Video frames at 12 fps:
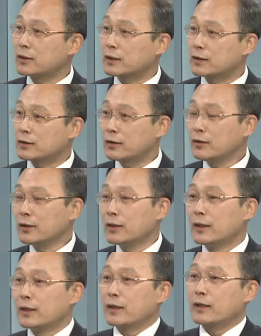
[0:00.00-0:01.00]
있겠죠.
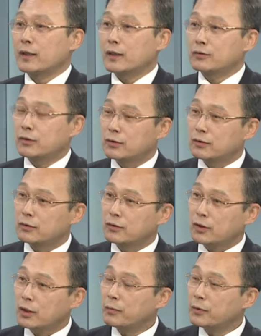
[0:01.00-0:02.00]
그래가지고 어느
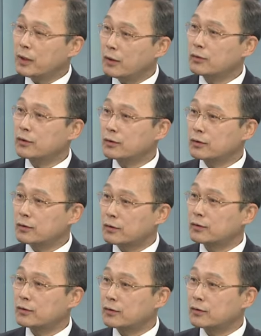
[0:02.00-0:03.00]
정도 협의해오던
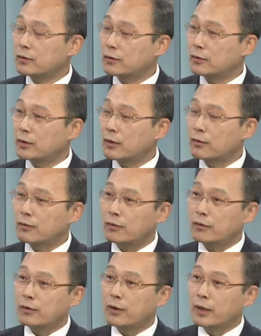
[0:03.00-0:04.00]
것으로 어, 나온
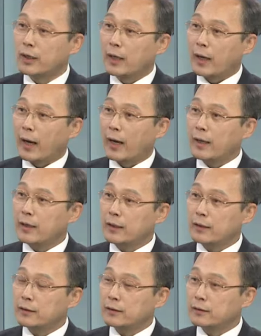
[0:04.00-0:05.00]
거고
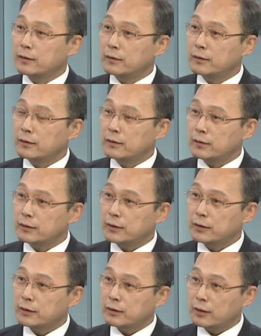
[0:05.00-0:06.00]
아예 그런 그런 것이
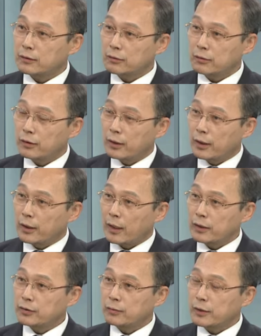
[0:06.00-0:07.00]
있더라도
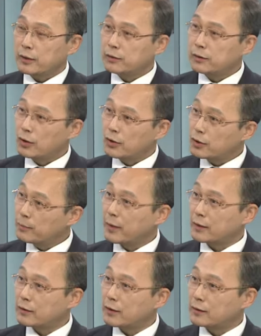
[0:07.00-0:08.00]
할 수 없는 예를 들어서 전신
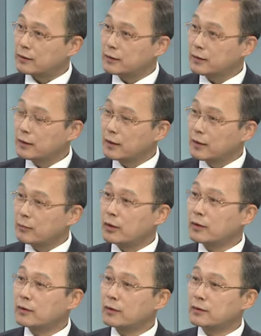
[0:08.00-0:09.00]
마취라든지 뭐
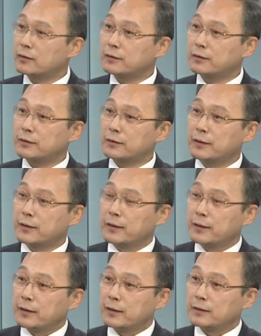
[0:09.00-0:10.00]
이런 것들은
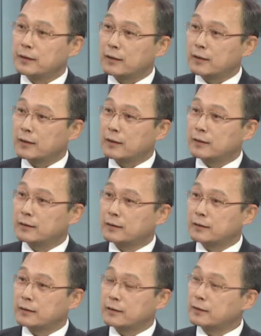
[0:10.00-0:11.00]
이제
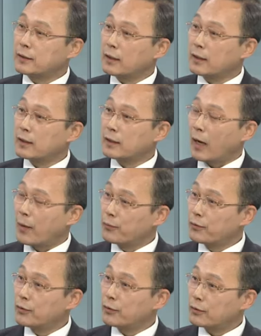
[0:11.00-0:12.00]
그 의사의
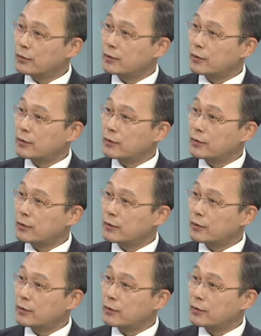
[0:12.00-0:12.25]
감독